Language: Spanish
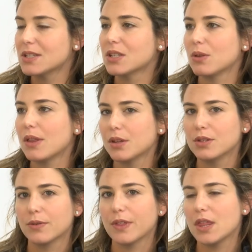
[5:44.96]
en situación de
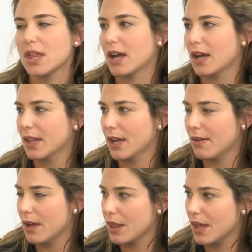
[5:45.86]
insuficiencia cardíaca
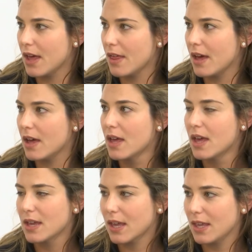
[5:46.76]
avanzada,
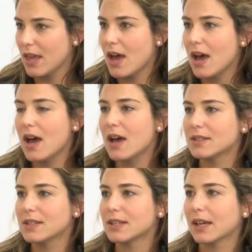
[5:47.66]
que ya
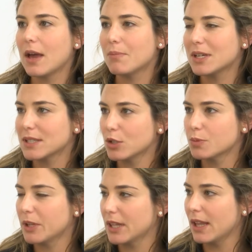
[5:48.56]
se seguían más en
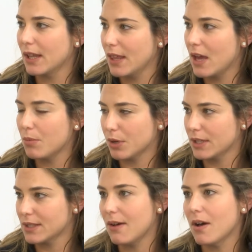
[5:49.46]
hospital de día porque
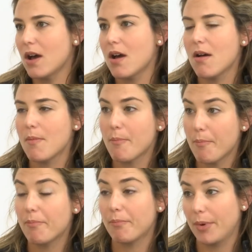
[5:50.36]
estaban
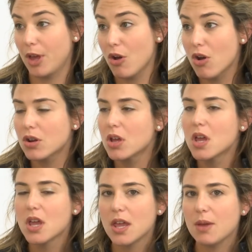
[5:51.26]

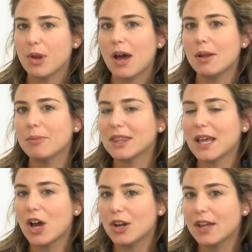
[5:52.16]
y probablemente
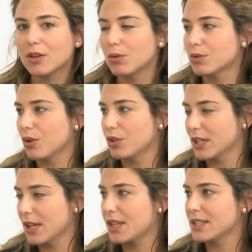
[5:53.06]
ahora incluso
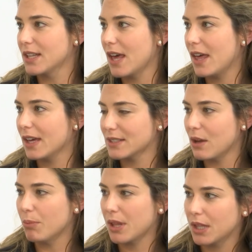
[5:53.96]
sin necesidad de que sea
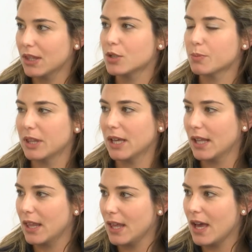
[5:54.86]
un paciente en hospital
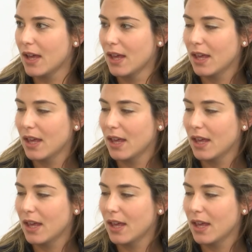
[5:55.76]
de día,